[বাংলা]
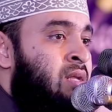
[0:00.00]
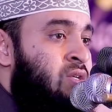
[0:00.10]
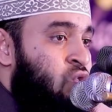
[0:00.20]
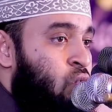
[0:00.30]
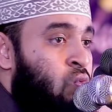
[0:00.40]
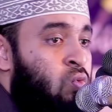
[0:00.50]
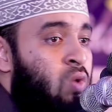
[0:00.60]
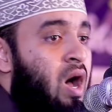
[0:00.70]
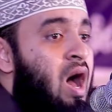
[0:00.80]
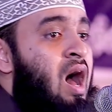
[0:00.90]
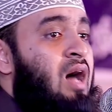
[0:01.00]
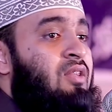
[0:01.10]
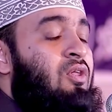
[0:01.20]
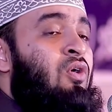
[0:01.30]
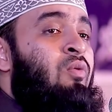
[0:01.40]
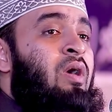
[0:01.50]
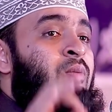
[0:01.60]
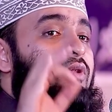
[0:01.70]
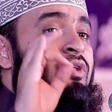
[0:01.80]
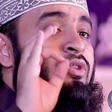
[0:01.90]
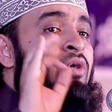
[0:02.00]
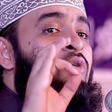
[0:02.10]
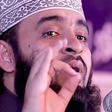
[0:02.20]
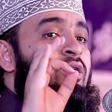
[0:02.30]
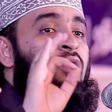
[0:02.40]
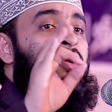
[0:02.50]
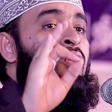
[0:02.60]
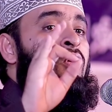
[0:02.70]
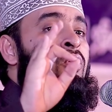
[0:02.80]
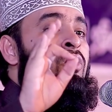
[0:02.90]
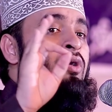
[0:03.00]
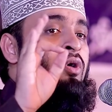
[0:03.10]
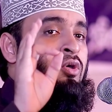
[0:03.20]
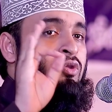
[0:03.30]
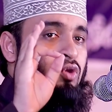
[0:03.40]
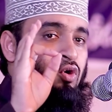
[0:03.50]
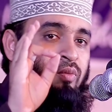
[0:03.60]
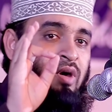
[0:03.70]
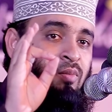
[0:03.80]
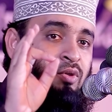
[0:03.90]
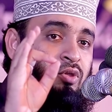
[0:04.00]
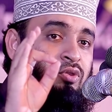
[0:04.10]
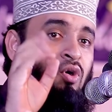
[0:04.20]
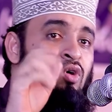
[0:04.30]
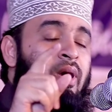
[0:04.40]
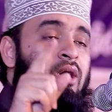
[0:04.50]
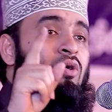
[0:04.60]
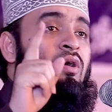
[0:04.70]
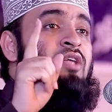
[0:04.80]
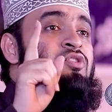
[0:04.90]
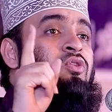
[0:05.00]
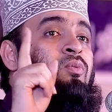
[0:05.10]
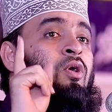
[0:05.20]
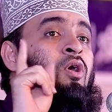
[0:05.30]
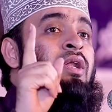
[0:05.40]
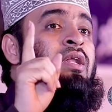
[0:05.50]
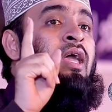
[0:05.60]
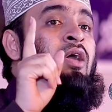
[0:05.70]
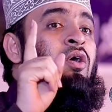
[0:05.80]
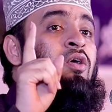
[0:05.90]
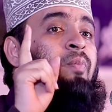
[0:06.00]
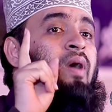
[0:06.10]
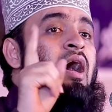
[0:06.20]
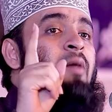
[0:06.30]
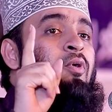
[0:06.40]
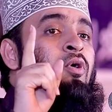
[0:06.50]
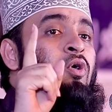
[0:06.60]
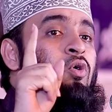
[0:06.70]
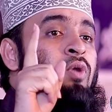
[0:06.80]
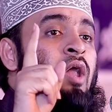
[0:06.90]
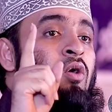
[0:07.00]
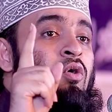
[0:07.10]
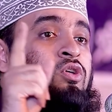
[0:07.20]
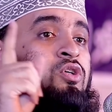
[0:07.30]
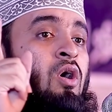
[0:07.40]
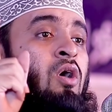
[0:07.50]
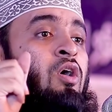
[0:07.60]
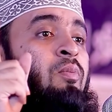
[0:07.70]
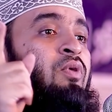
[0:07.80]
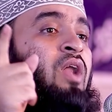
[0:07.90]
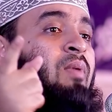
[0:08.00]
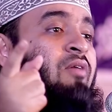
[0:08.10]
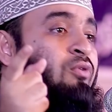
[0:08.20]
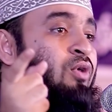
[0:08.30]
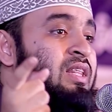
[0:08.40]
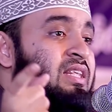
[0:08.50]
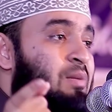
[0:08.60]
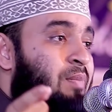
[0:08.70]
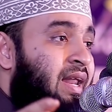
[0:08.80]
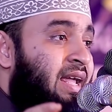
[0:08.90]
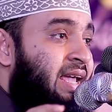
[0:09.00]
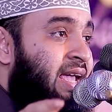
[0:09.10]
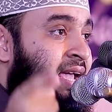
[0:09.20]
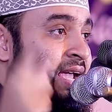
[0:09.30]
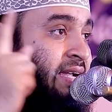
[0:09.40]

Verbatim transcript: نسوحا توبر মতো তওবা করো তোবার মতো তওবা করলে যত বড় অন্যায় হোক পাপ হোক গুনাহ হোক সব গুনা মাফ করে দিতে পারে কে